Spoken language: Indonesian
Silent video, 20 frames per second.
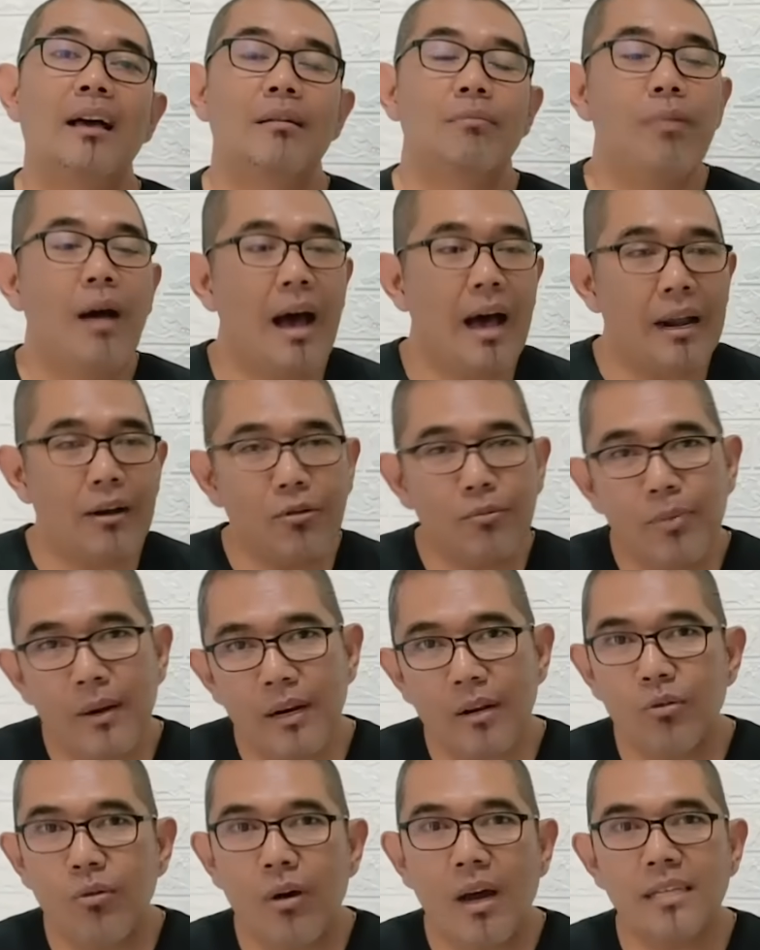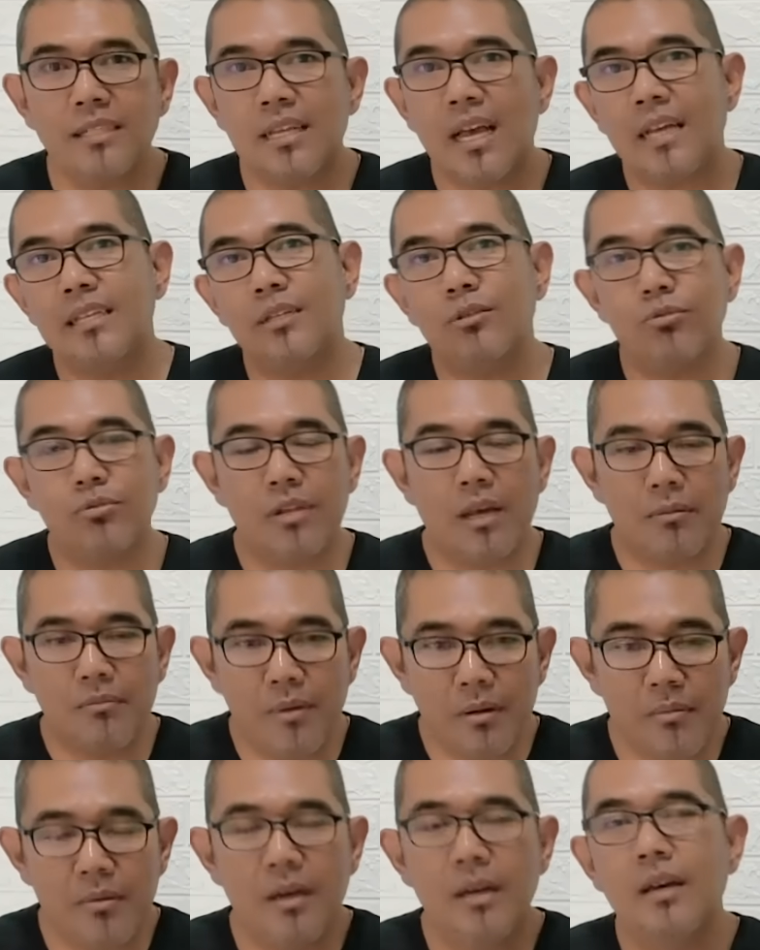Baru berkuasa aja sudah
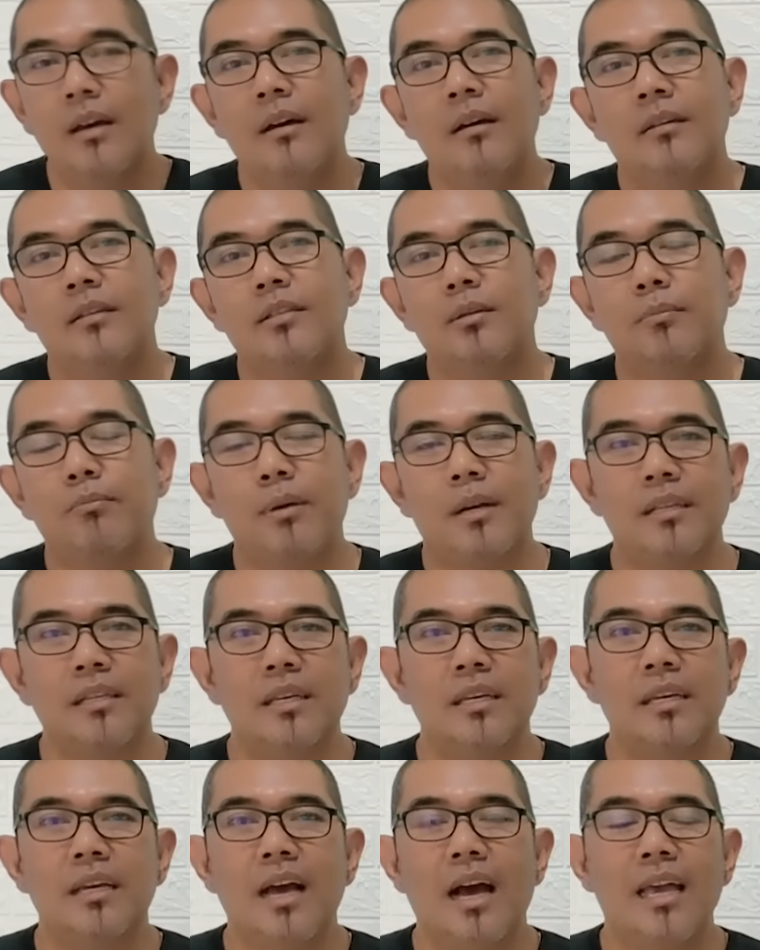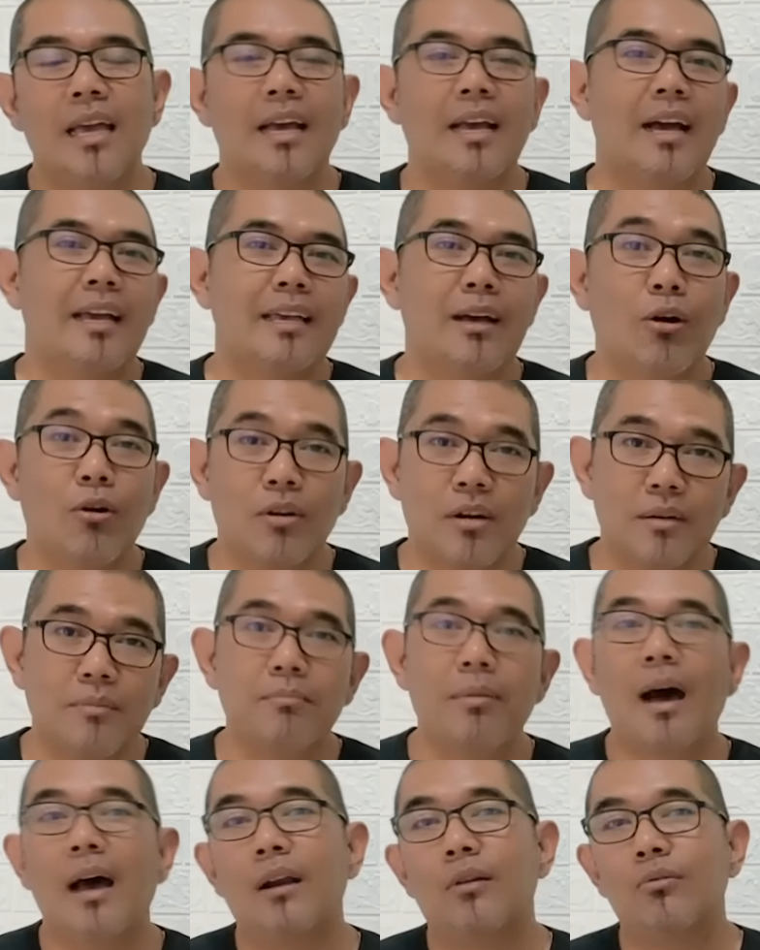mau seperti gaya-gaya Orde
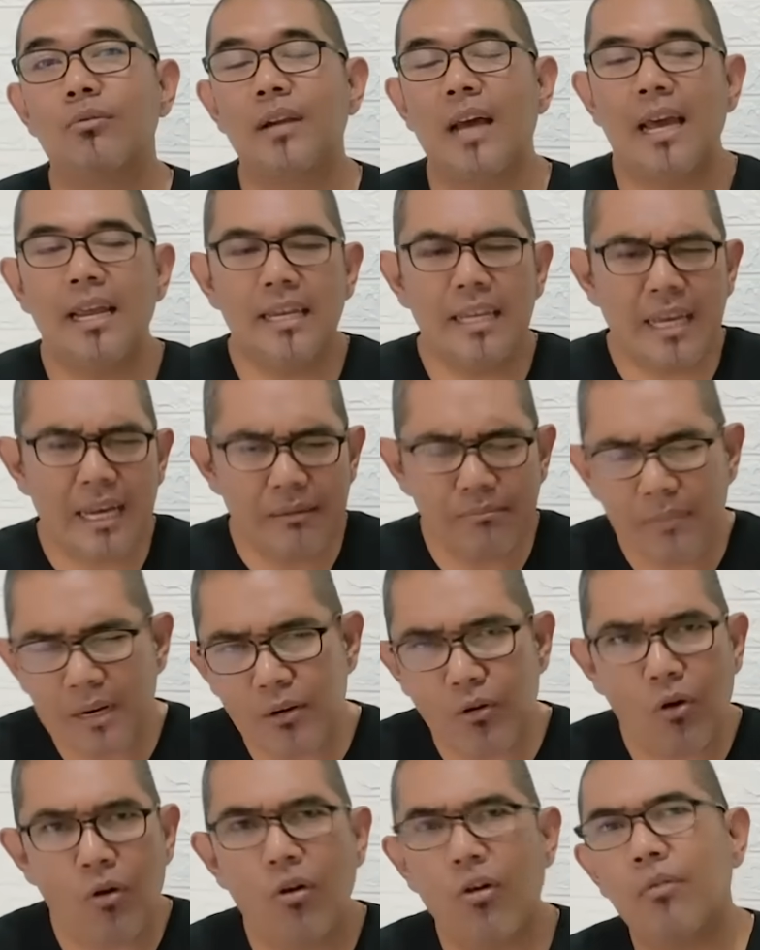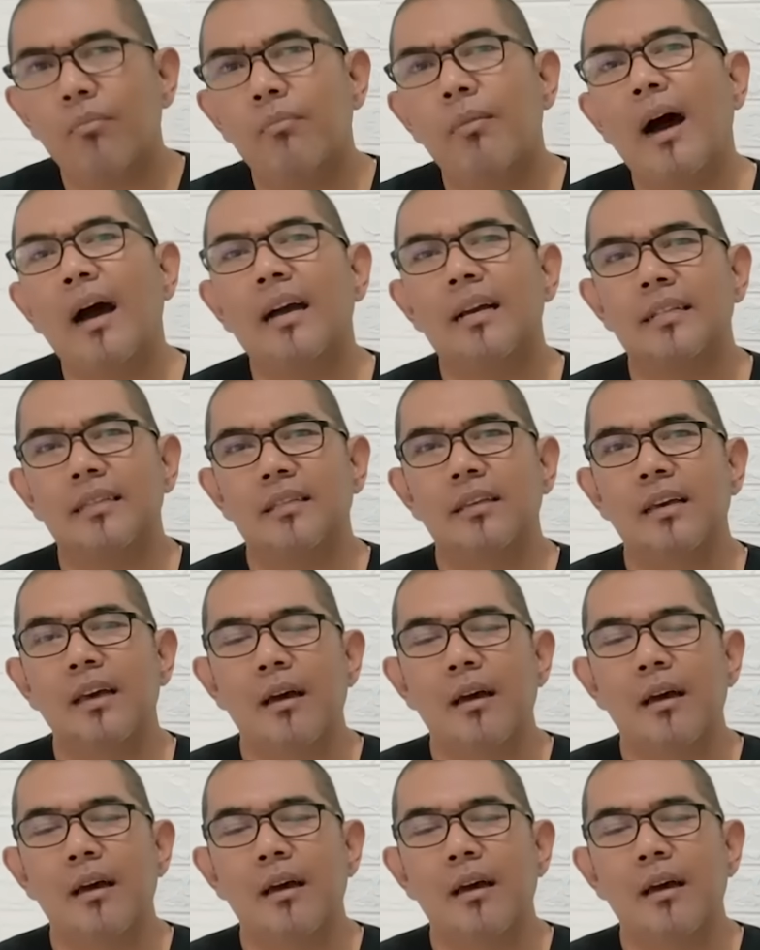Baru. Nah, ini kan menohok banget.